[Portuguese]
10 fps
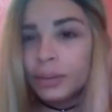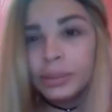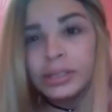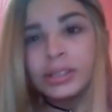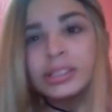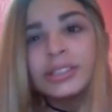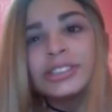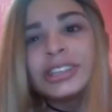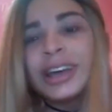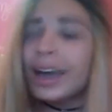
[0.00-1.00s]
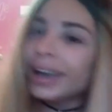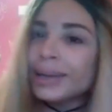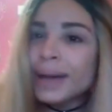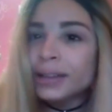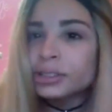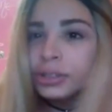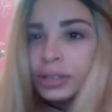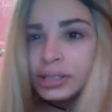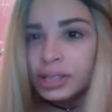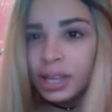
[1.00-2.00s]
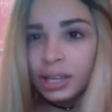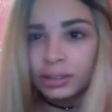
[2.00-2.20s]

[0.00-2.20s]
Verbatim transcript: Eram pessoas que eu tinha acabado de conhecer.